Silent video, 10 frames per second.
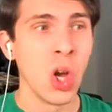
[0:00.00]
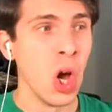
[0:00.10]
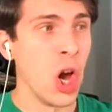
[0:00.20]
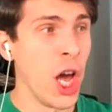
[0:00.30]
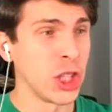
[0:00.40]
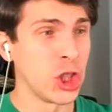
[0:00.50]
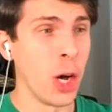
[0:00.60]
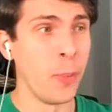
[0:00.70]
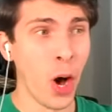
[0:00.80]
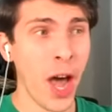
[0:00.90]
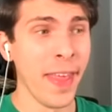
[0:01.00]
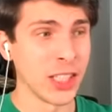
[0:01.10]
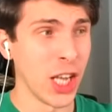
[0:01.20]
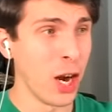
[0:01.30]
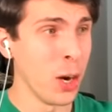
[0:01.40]
Eso puede
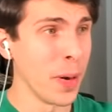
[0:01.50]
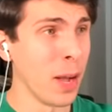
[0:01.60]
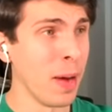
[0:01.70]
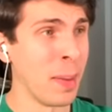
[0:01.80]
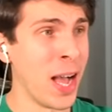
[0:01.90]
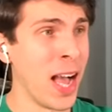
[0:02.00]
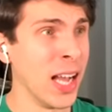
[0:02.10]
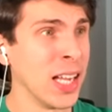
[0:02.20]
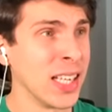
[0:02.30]
ser un problema.